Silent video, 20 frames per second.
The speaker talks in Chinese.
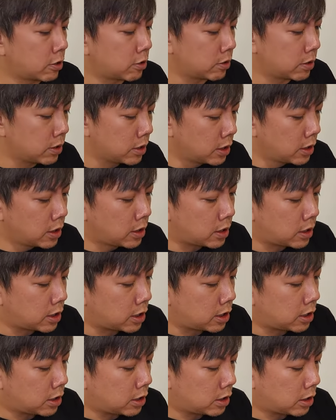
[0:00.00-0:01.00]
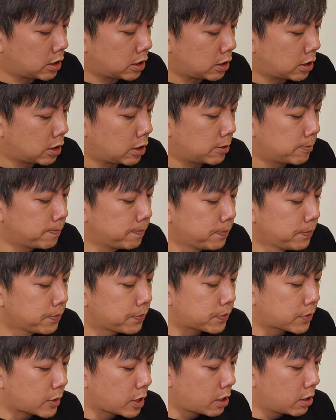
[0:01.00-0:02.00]
哦，那
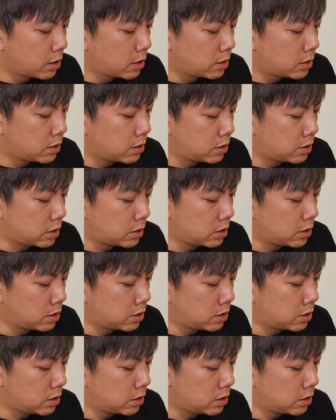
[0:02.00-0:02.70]
其